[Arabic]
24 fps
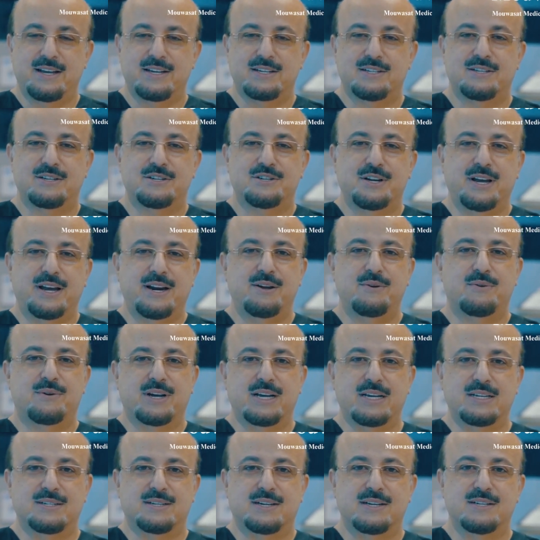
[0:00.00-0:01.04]
استشاري
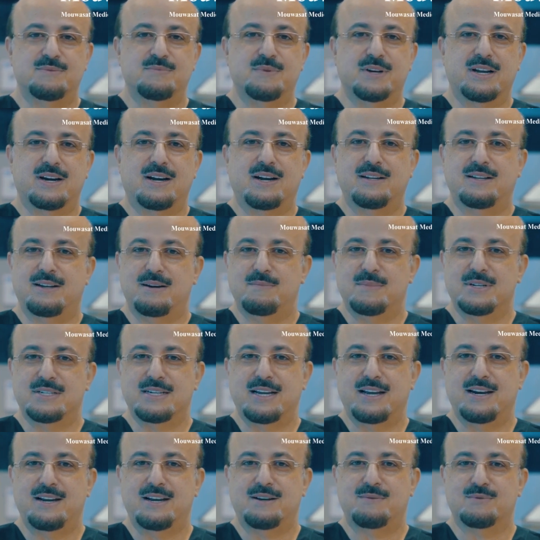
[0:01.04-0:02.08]
ورئيس قسم جراحه
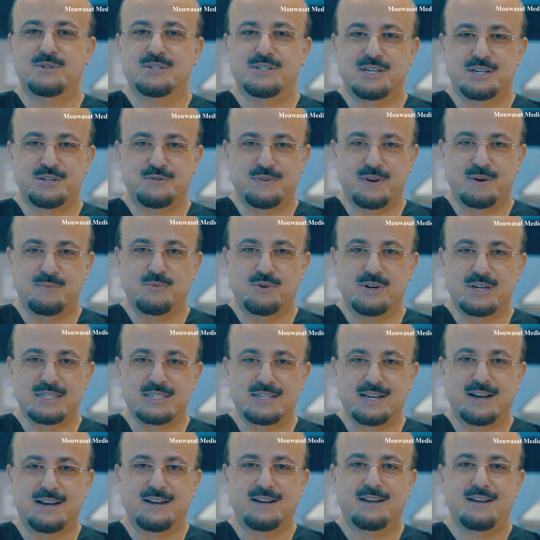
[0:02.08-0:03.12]
المسالك مستشفى
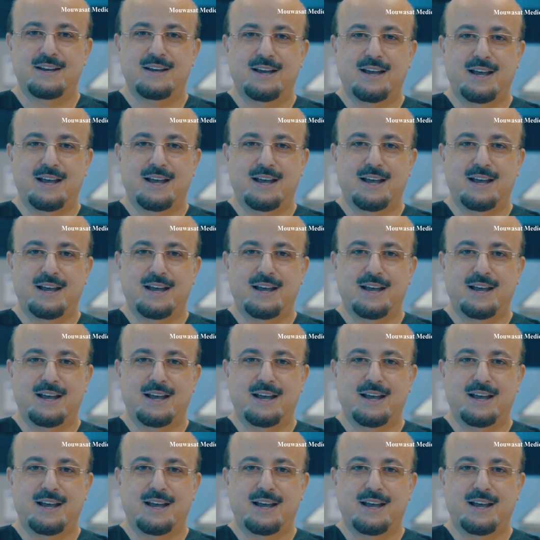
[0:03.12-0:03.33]
المواساه